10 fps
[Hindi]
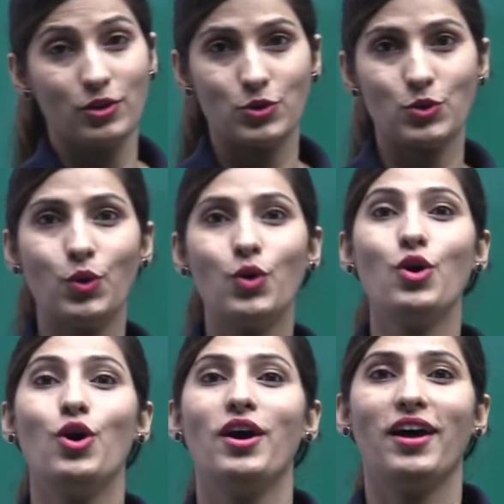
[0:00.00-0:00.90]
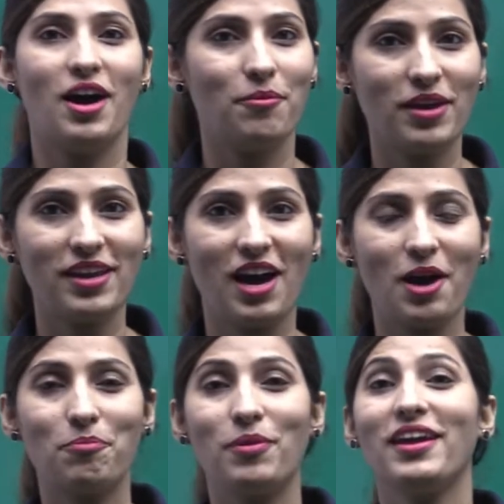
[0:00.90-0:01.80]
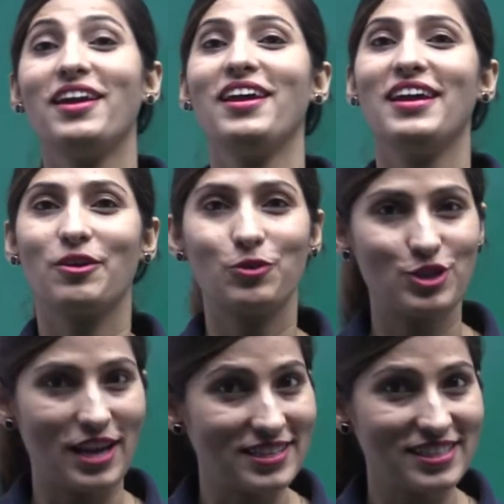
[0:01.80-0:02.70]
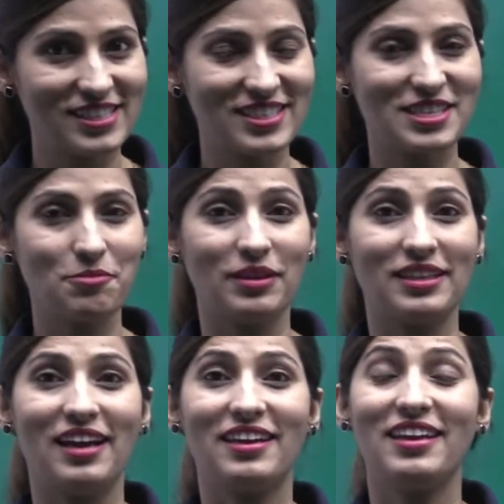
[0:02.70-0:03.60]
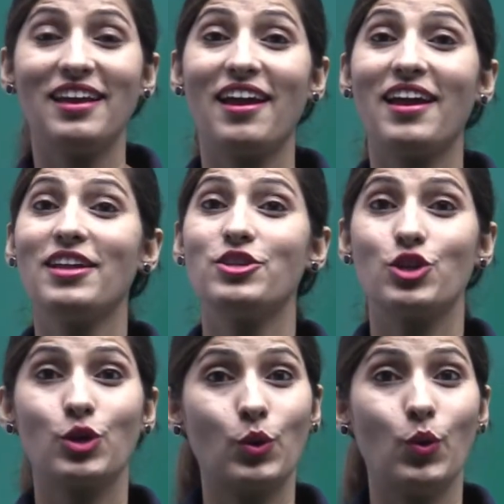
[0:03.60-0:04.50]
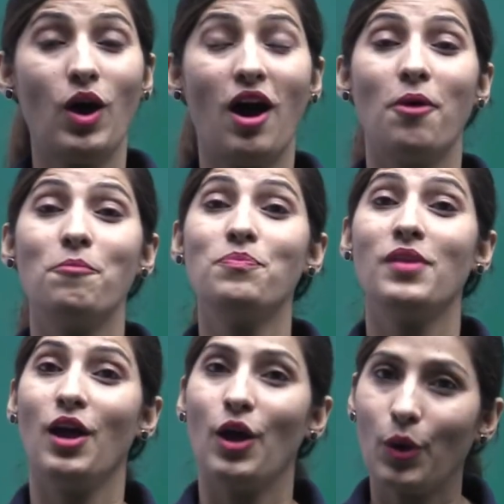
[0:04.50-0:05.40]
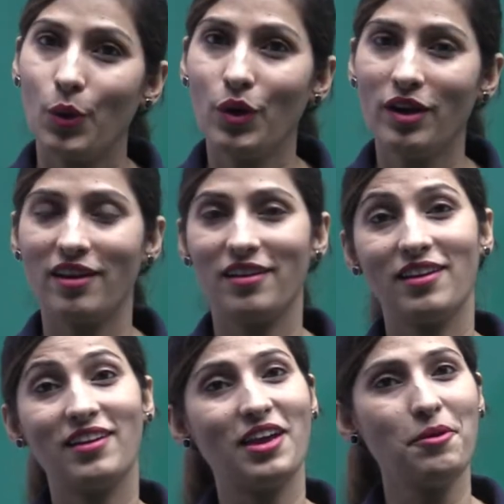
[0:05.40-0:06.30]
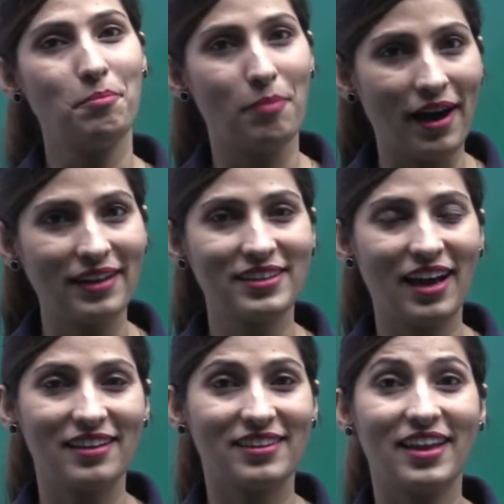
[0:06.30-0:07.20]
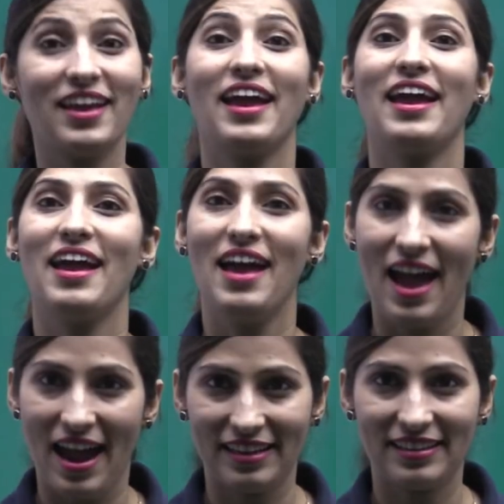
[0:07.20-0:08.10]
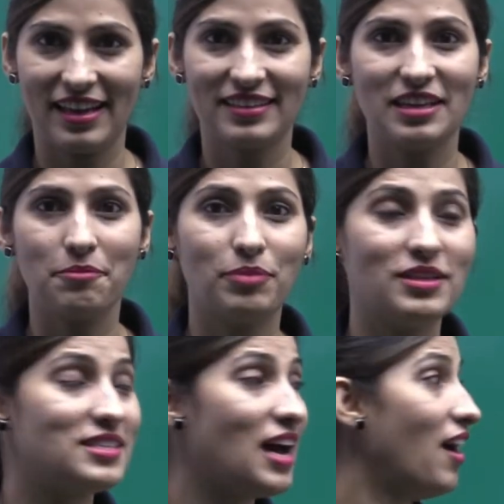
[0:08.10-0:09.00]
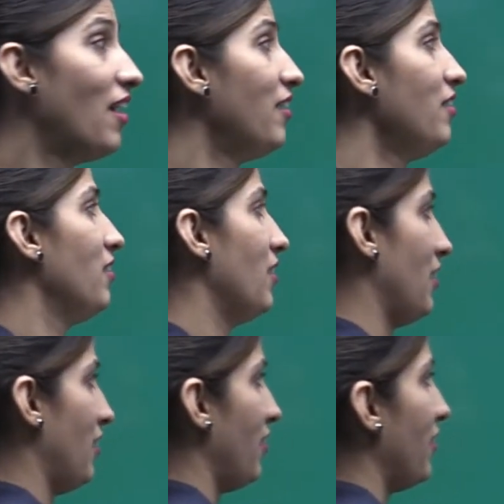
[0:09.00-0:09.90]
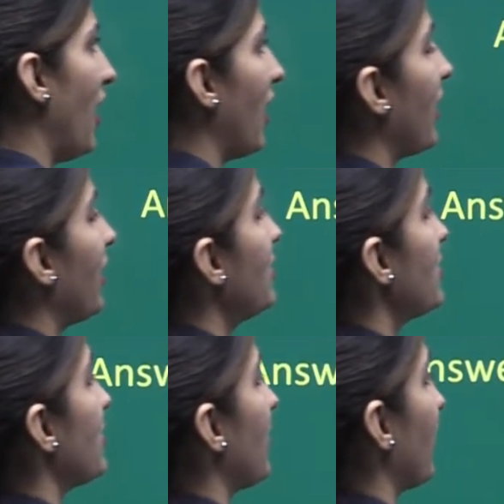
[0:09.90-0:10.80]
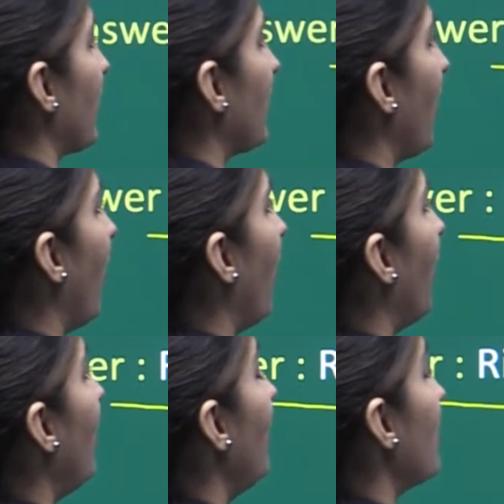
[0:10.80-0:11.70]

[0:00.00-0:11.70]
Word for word: सो हमें यहाँ पे कुछ ऐसी चीज़ें बतानी हैं जिनको हम कुक करने के बाद खाते हैं एंड द एग्जाम्पल्स आर राइस दाल